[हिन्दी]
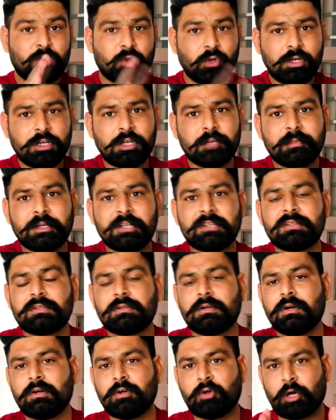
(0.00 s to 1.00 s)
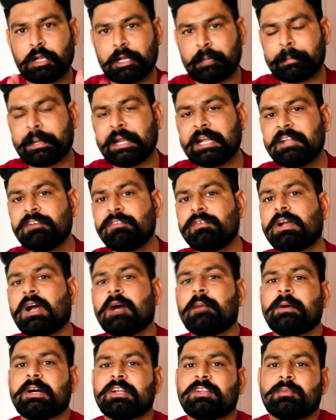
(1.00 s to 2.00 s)
को कमर्स को कोलेबरेटिव
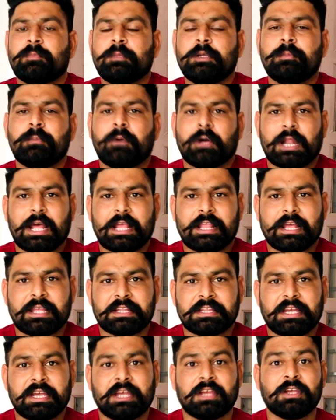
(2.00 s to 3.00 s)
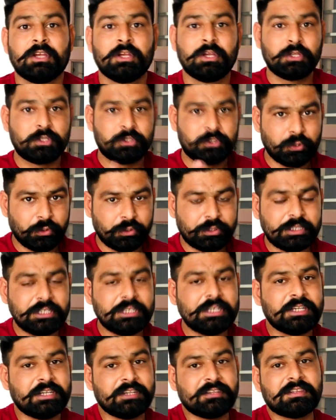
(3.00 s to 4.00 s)
कमर्स भी बोला जाता है क्योंकि
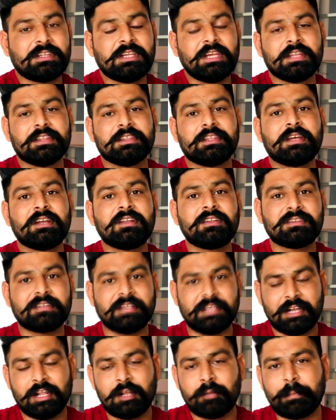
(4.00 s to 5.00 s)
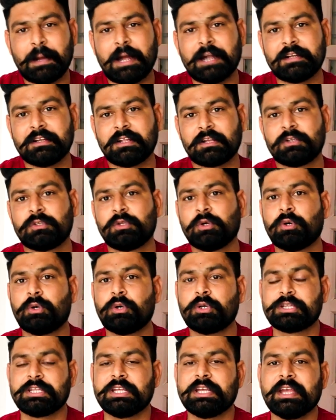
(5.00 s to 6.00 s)
इसके अंदर सेलर पार्टनर जो
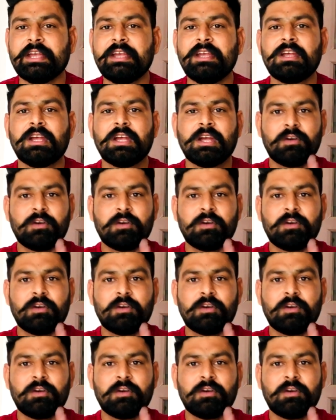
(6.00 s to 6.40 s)
होते हैं